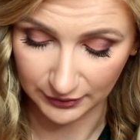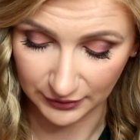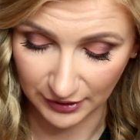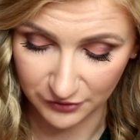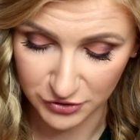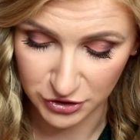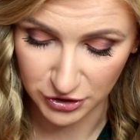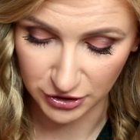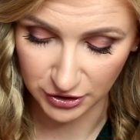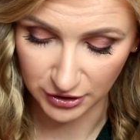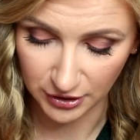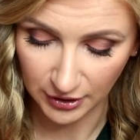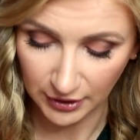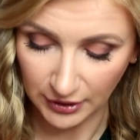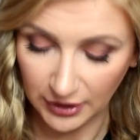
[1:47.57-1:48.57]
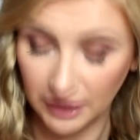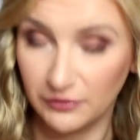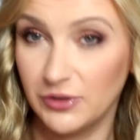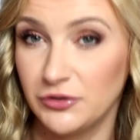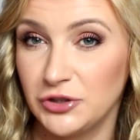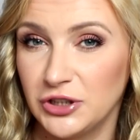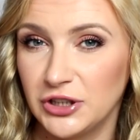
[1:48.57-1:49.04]
na wsi,
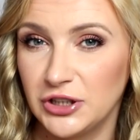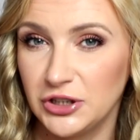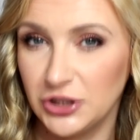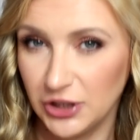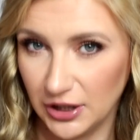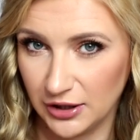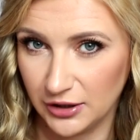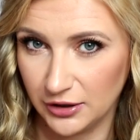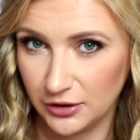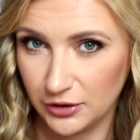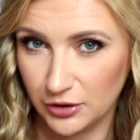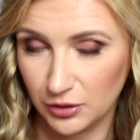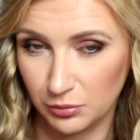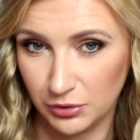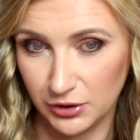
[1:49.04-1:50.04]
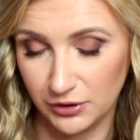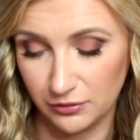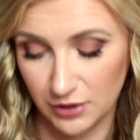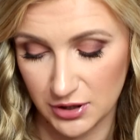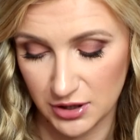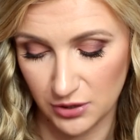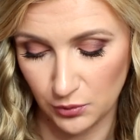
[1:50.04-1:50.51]
we wsi Kisielin i to byli
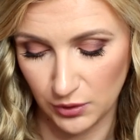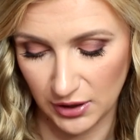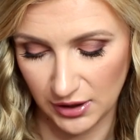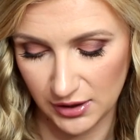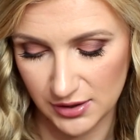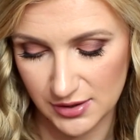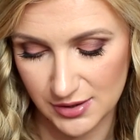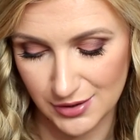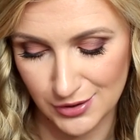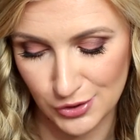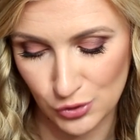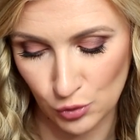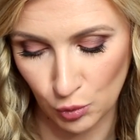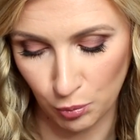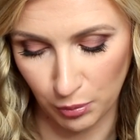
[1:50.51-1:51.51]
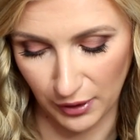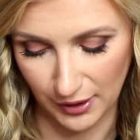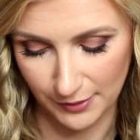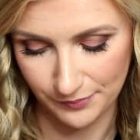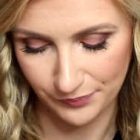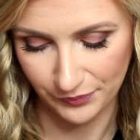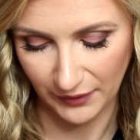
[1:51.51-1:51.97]
właśnie Ukraińcy z
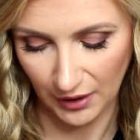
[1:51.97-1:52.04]
UPA.